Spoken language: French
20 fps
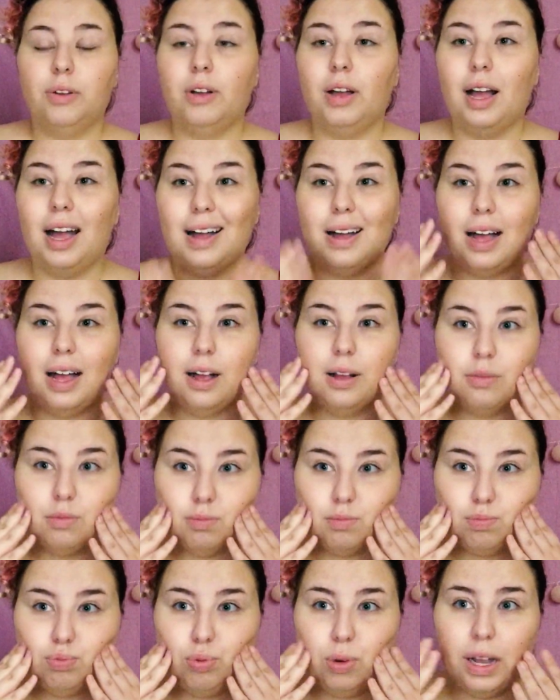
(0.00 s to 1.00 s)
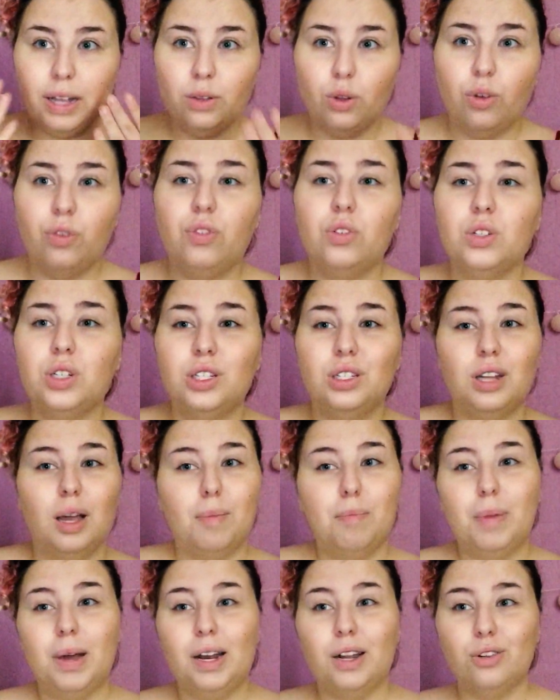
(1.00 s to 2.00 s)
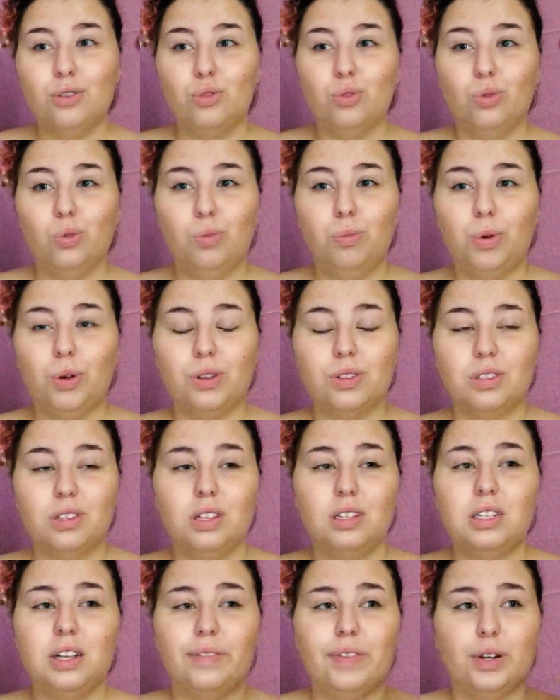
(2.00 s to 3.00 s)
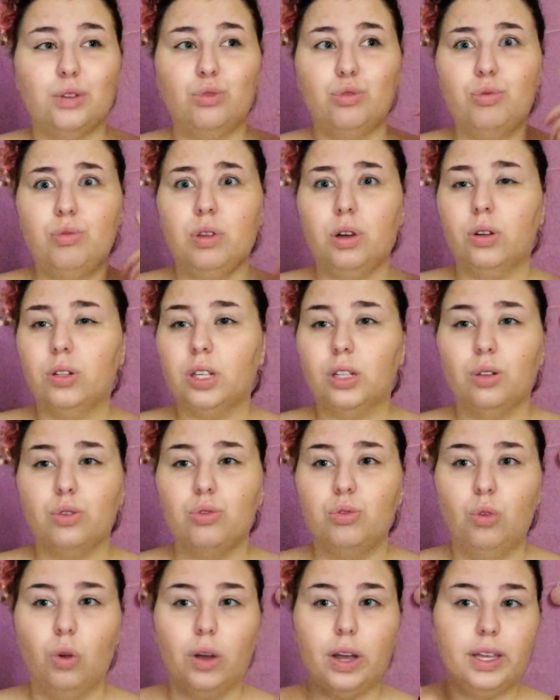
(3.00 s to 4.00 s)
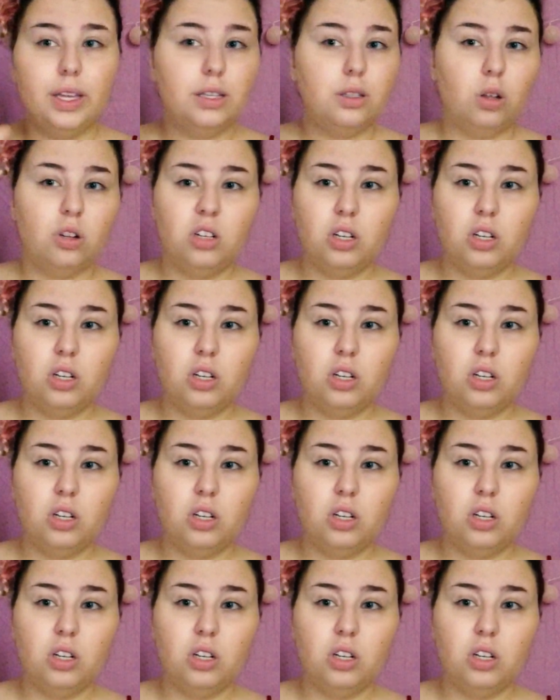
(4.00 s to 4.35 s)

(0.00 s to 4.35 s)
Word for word: pour un enfant qui n'a pas l'âge de comprendre ça, ça va juste lui rentrer dans une oreille et sortir de l'autre.